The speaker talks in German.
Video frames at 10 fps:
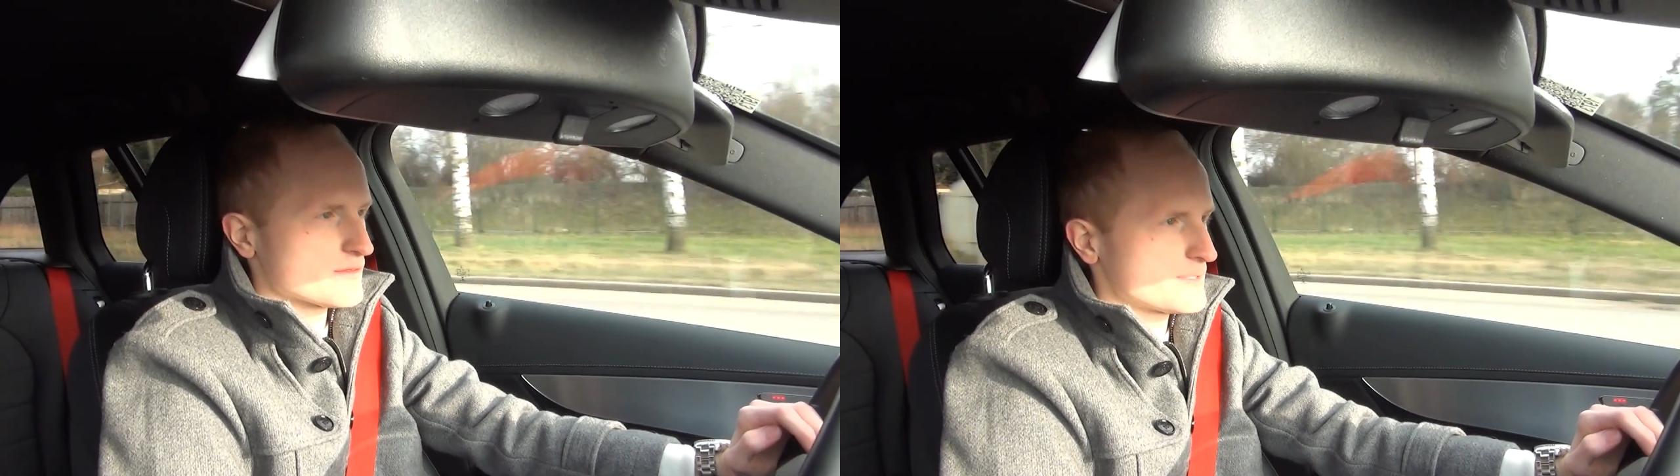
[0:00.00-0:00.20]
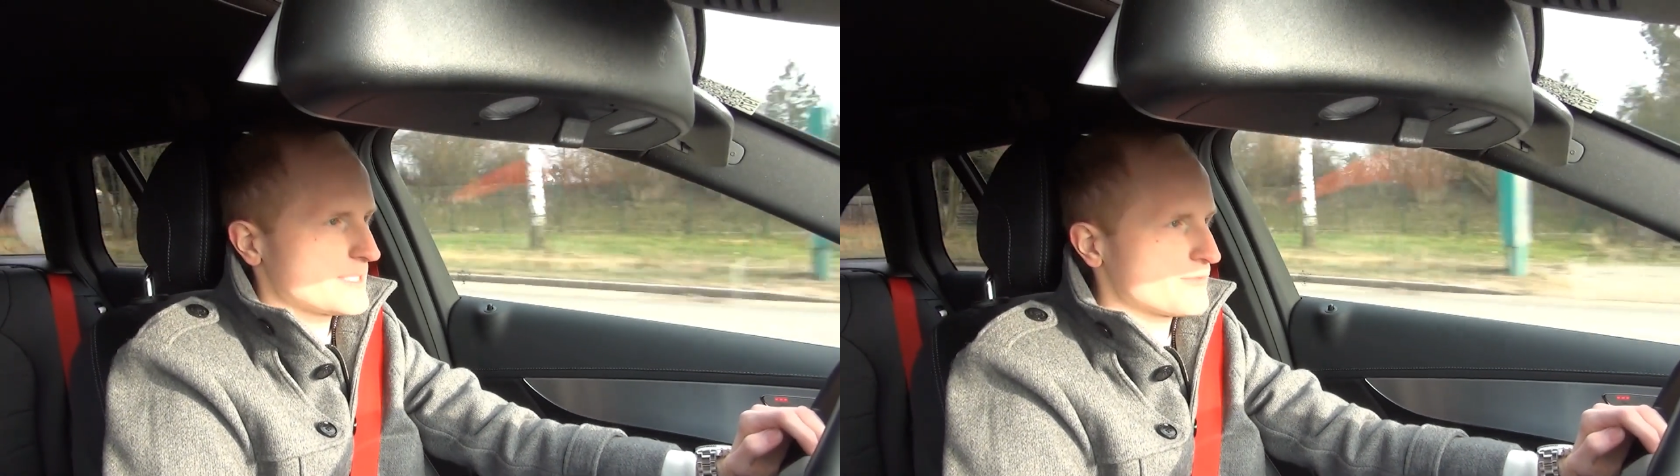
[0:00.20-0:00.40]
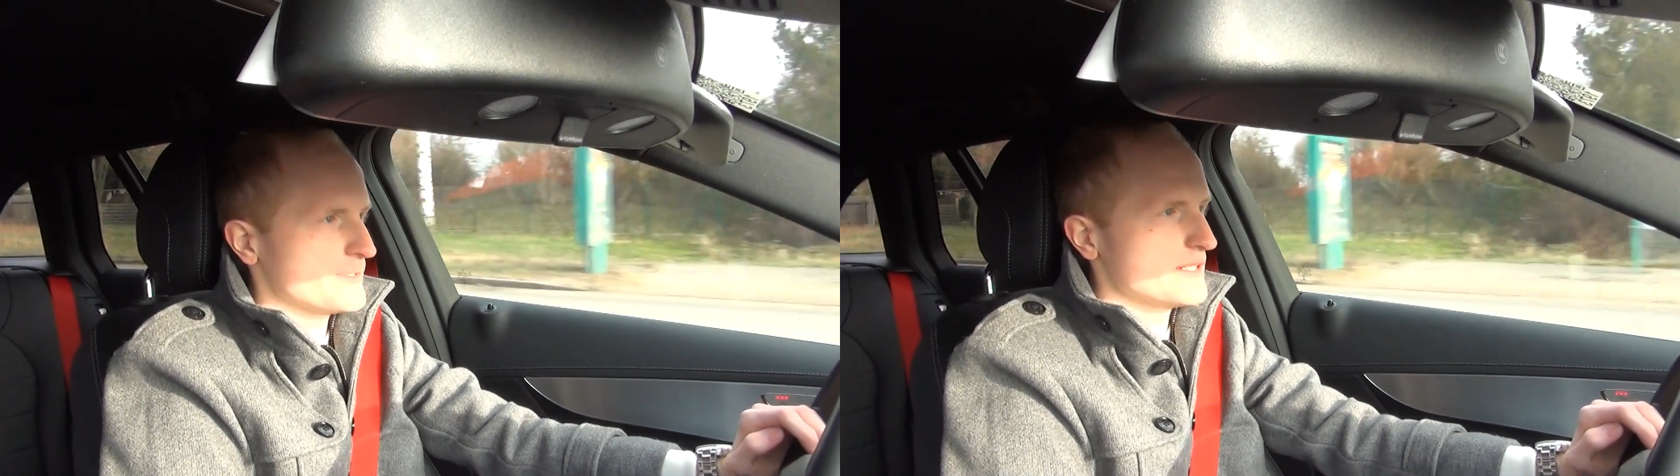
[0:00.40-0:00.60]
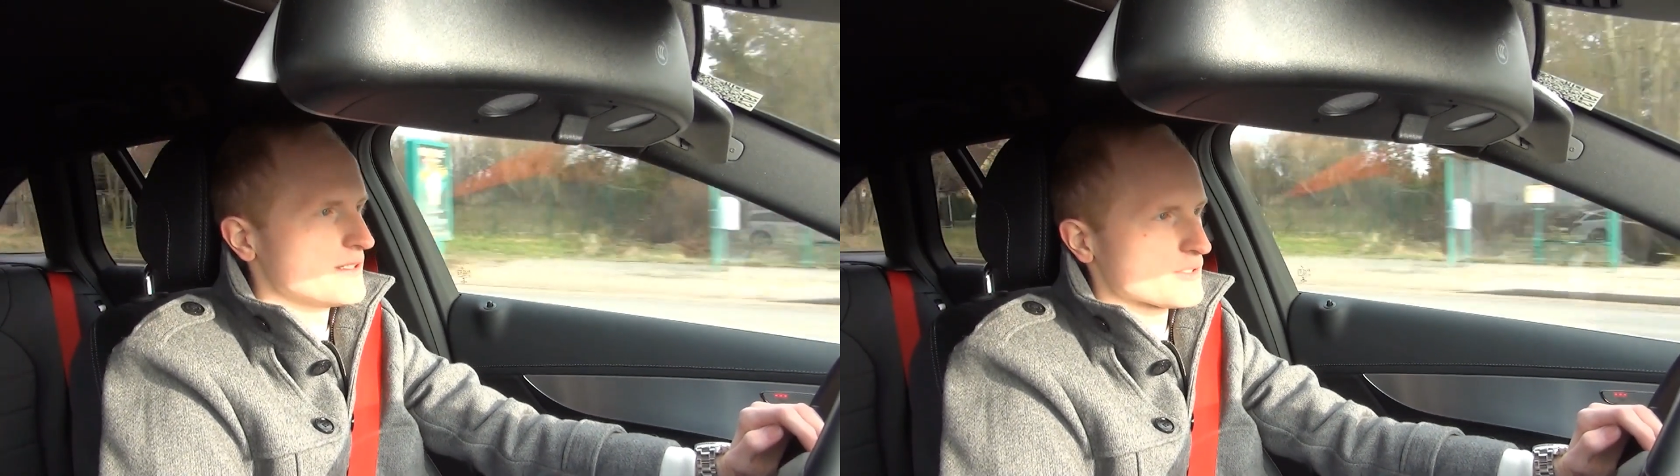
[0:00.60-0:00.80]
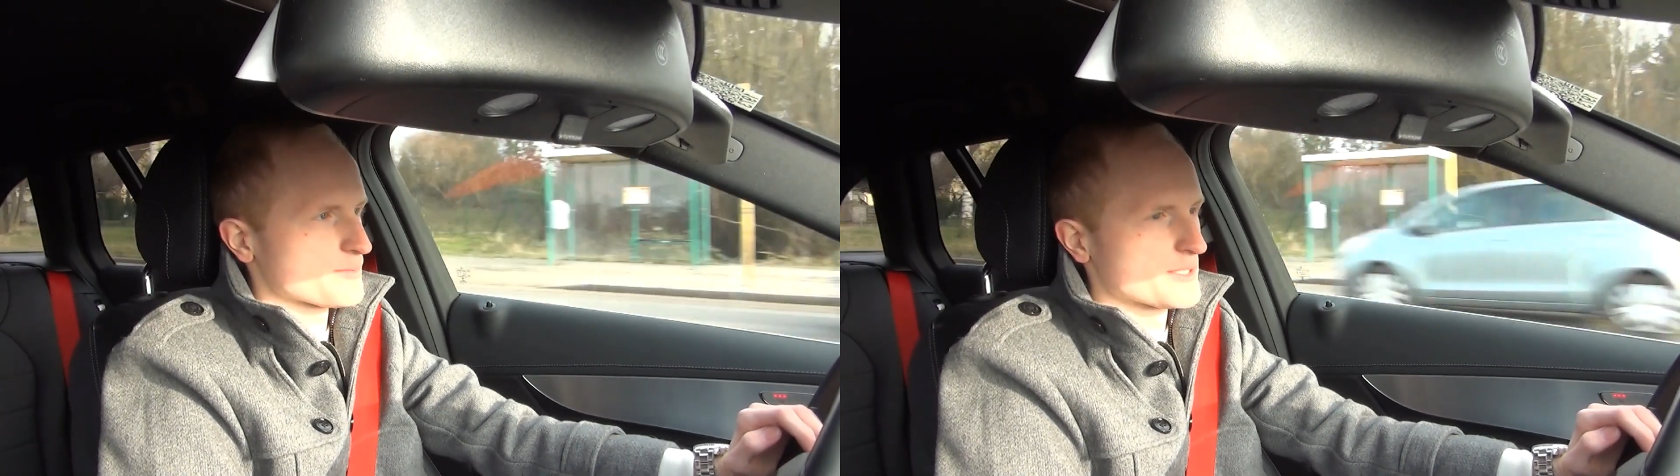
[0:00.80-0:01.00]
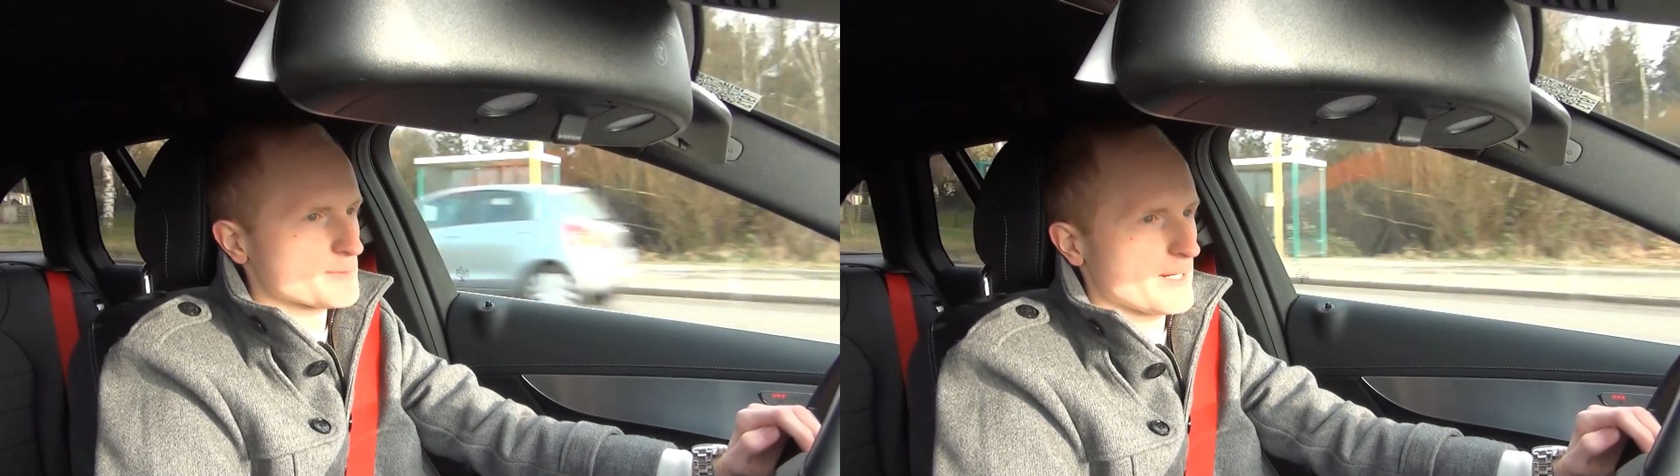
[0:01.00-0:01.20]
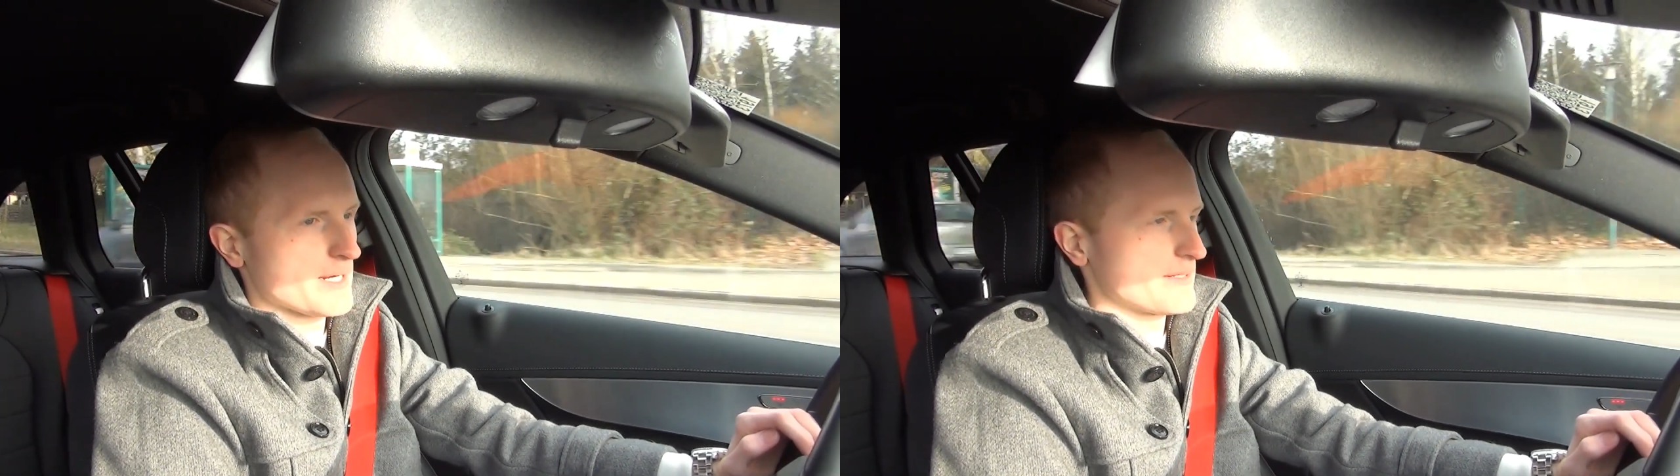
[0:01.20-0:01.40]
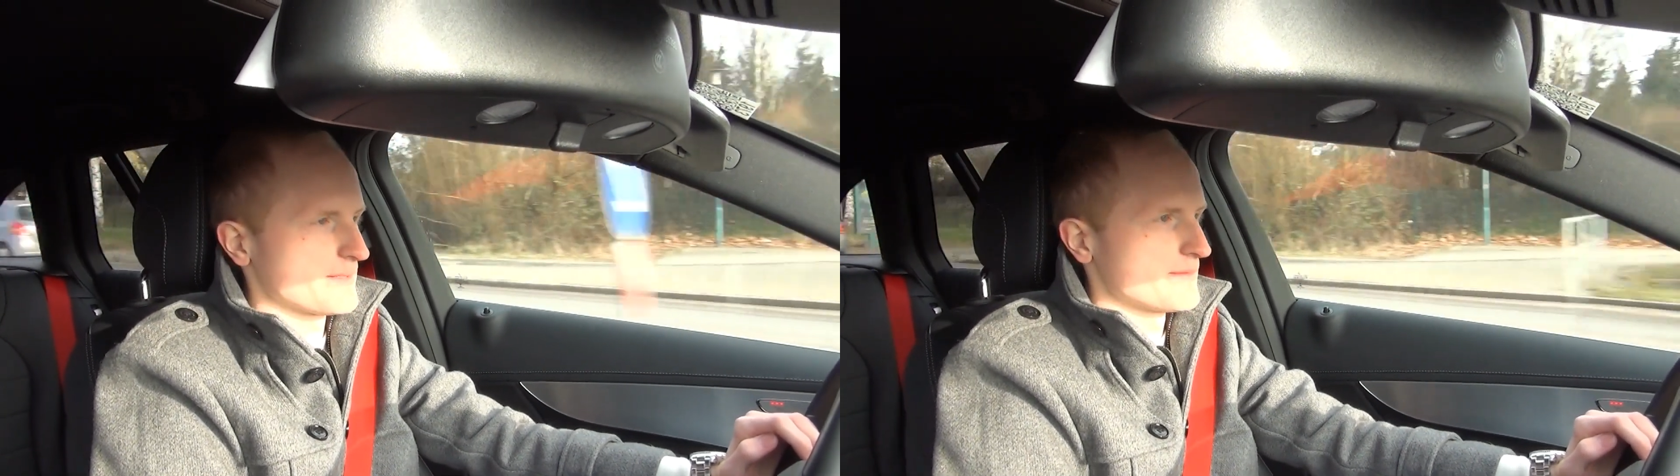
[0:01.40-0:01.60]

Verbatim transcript: sehr viel Sprit sparen.